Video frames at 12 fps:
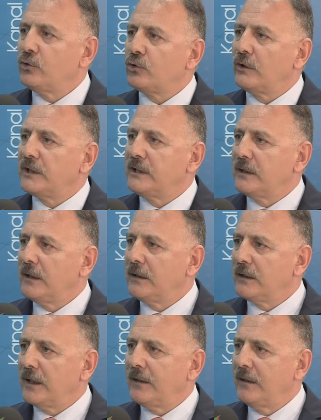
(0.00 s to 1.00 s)

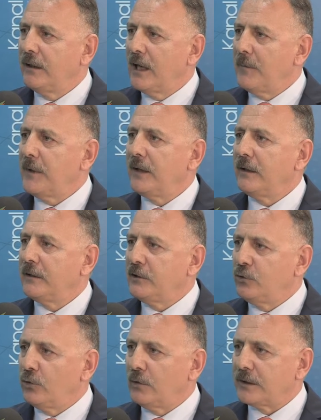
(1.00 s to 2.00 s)
112'den hemen
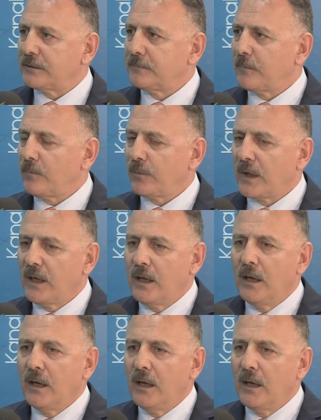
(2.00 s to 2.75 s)
gidiyorlar. Hı hı.